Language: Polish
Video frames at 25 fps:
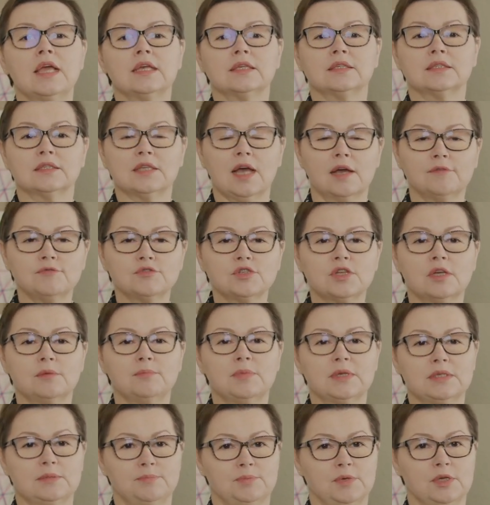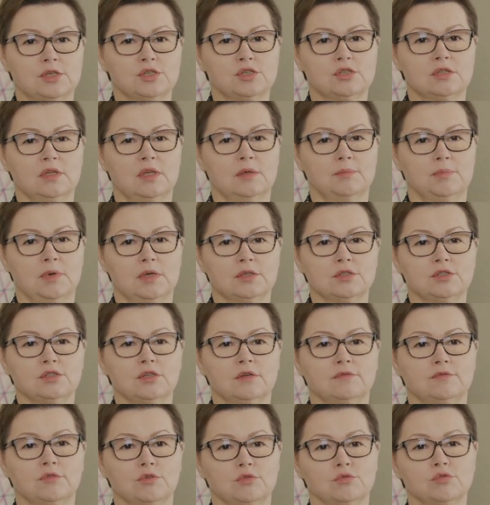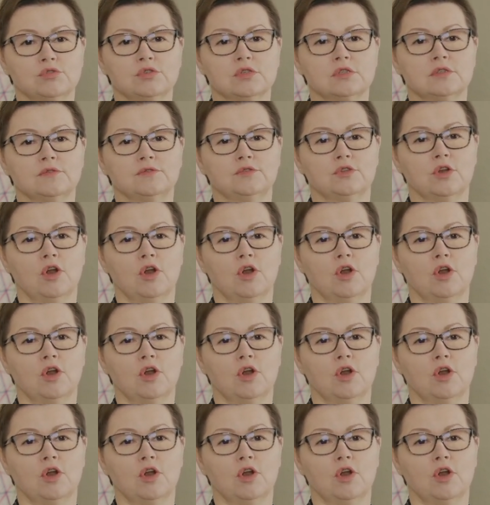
Zawsze bezpieczniej będzie wyruszyć w